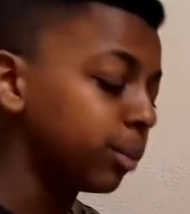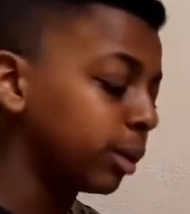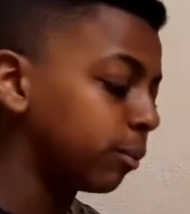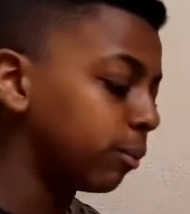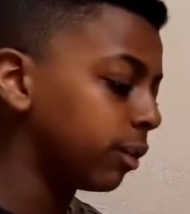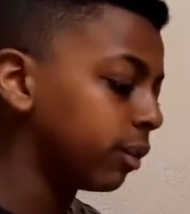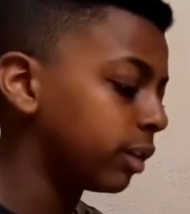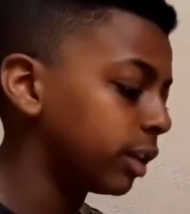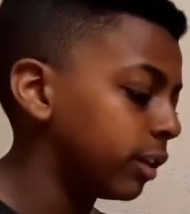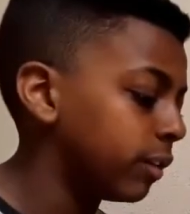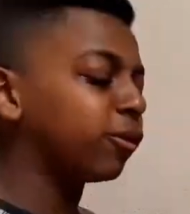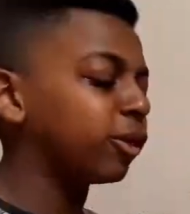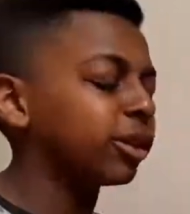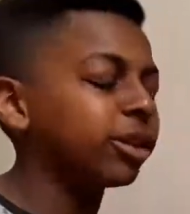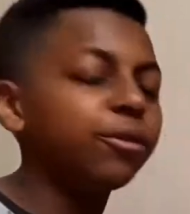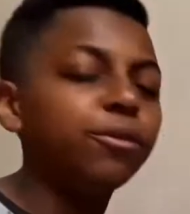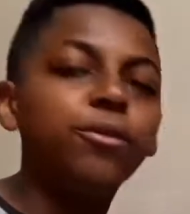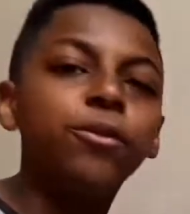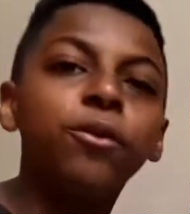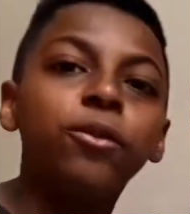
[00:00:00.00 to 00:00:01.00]
pra vocês.
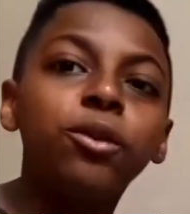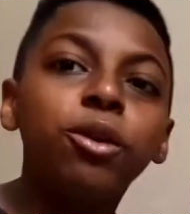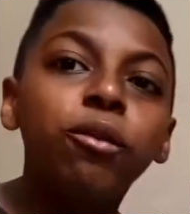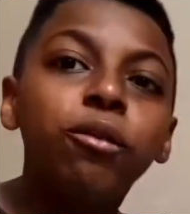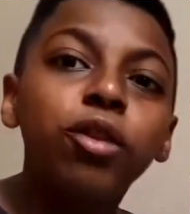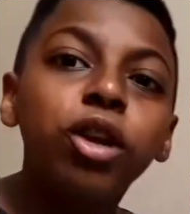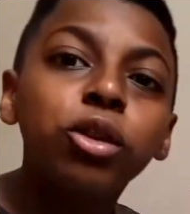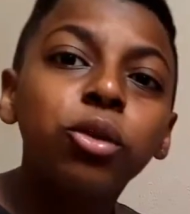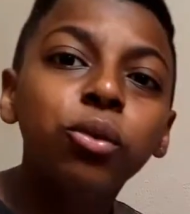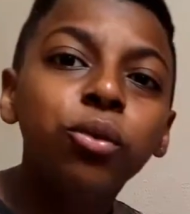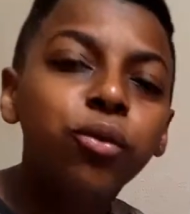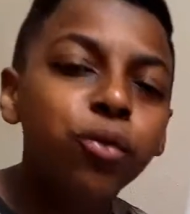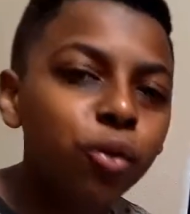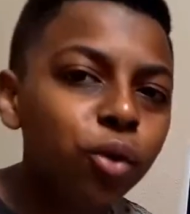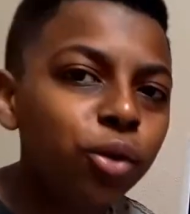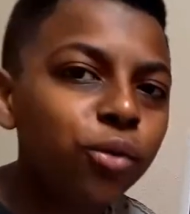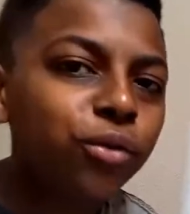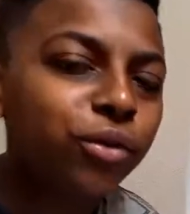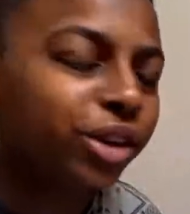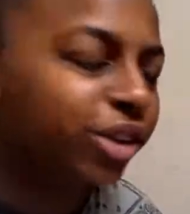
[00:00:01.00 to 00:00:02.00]
Foto, foto
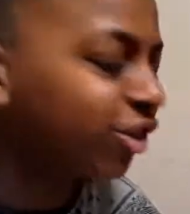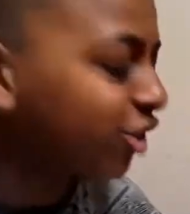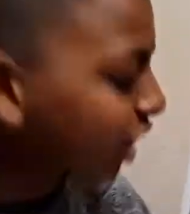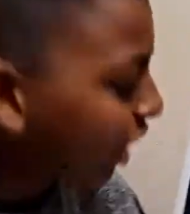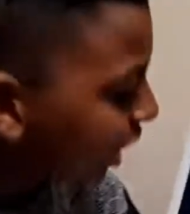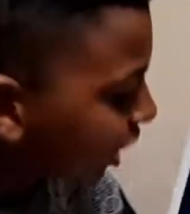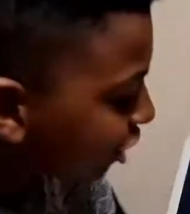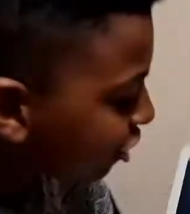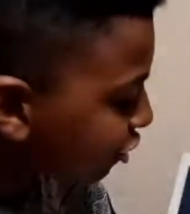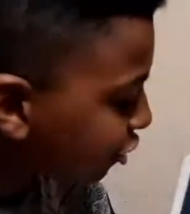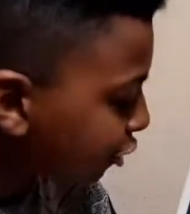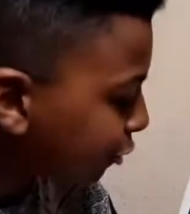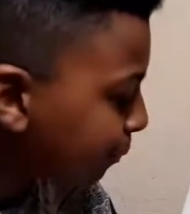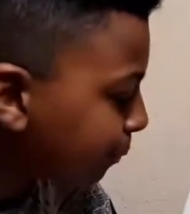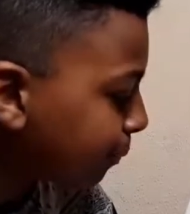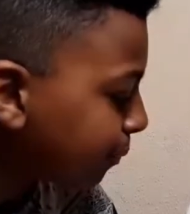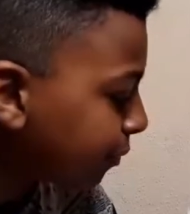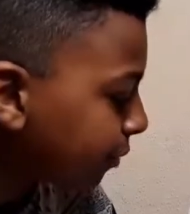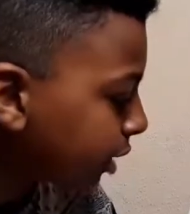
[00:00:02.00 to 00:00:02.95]
fofa, gente.